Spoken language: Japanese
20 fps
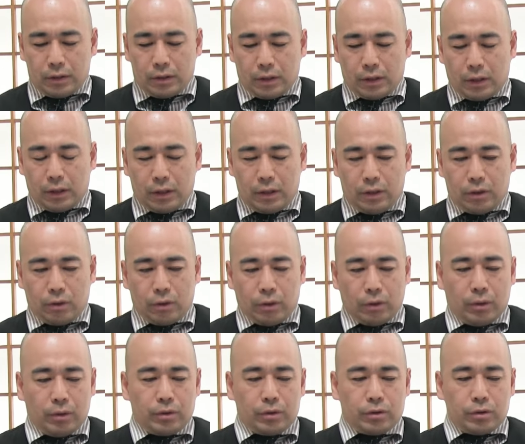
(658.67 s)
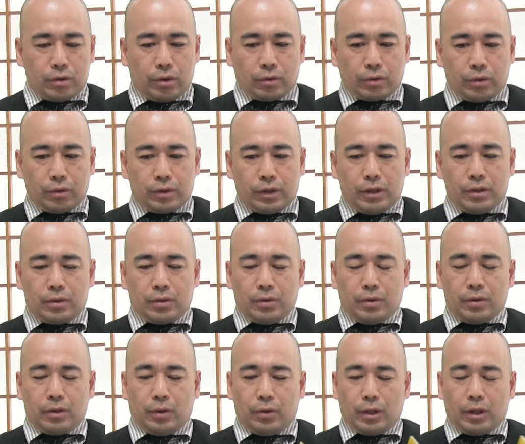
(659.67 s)
さて、いよいよ中国の戦
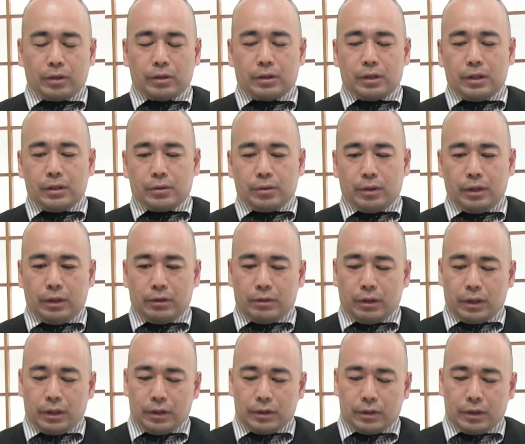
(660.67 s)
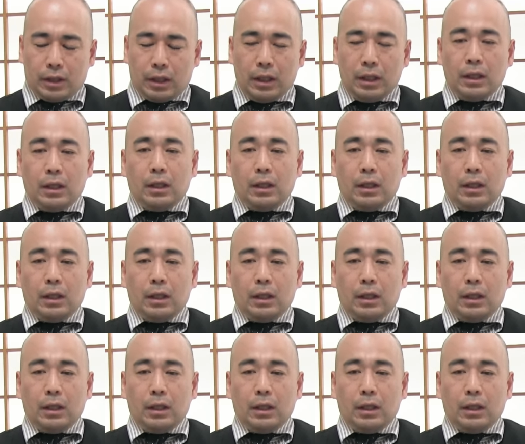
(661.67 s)
争、本格戦争に行くわけですが、